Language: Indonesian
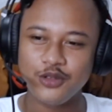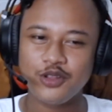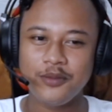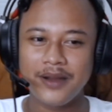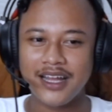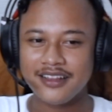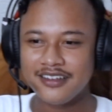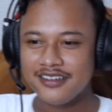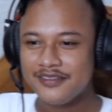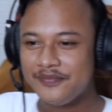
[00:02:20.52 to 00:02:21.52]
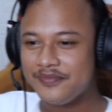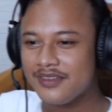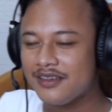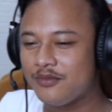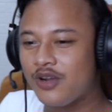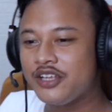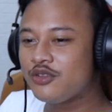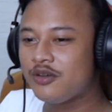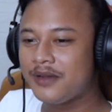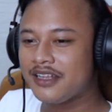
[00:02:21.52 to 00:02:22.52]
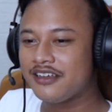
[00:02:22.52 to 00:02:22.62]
Yutobat. anak Bukan Yutobat. Oh,